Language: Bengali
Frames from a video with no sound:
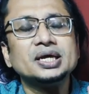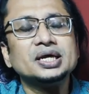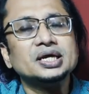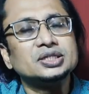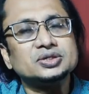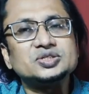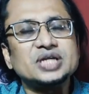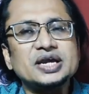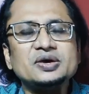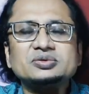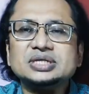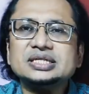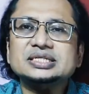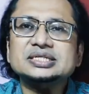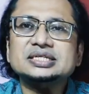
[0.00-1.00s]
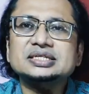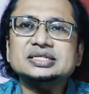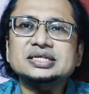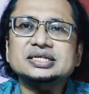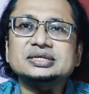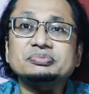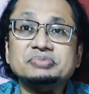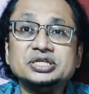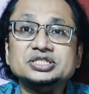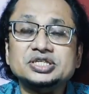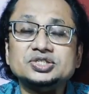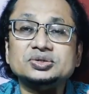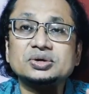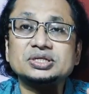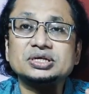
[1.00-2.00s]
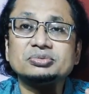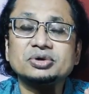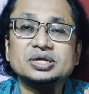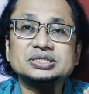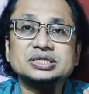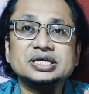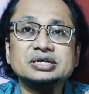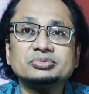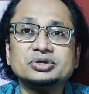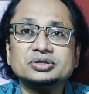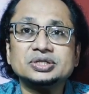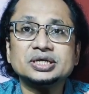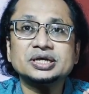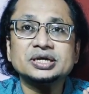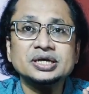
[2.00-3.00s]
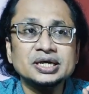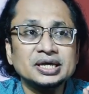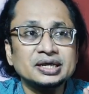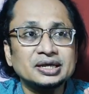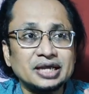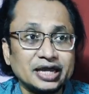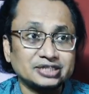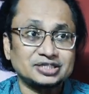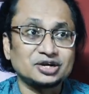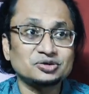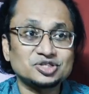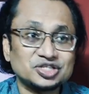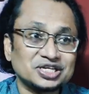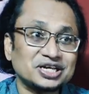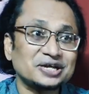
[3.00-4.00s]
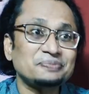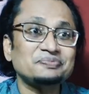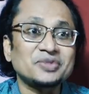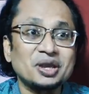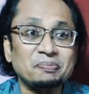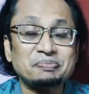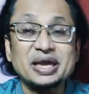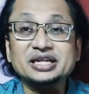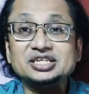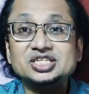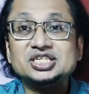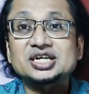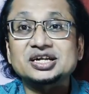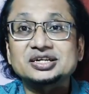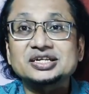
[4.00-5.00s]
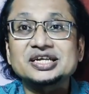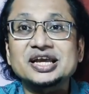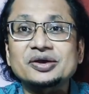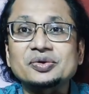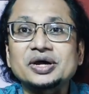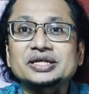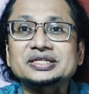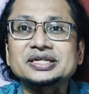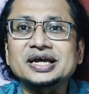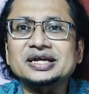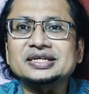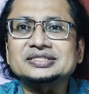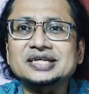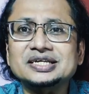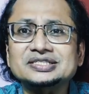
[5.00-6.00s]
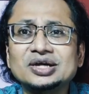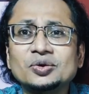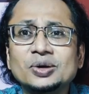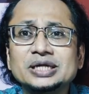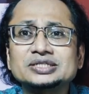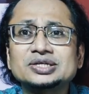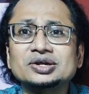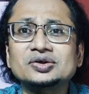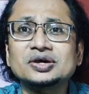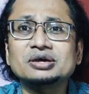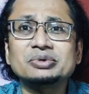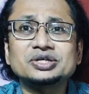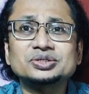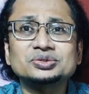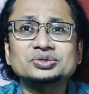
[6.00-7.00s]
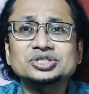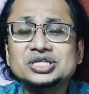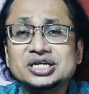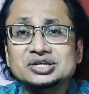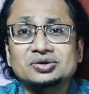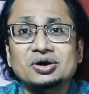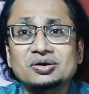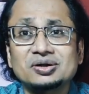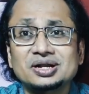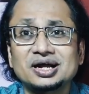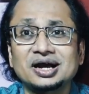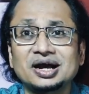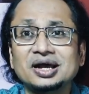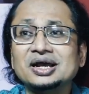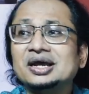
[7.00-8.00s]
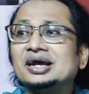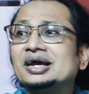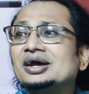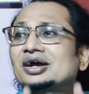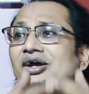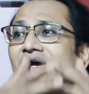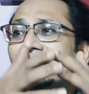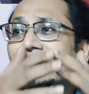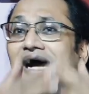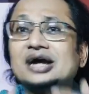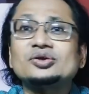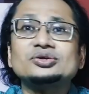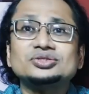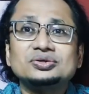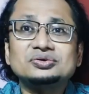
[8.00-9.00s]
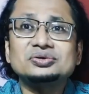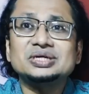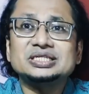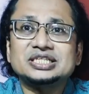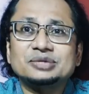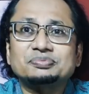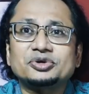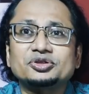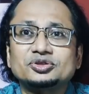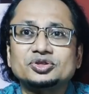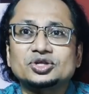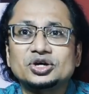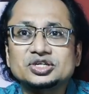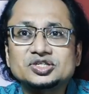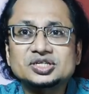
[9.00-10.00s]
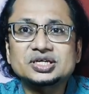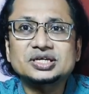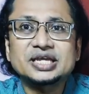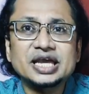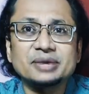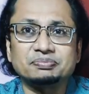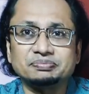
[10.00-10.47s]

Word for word: তো যাই হোক তাদের সাথে তিনি বেশ কিছু কথা বলেছেন এর মধ্যে একটা হচ্ছে পেনশন নিয়ে কয়েকদিন আগে যা যা হয়েছিল এবার শুধু শিক্ষক না কারো জন্যই সেই প্রত্যয় স্কিম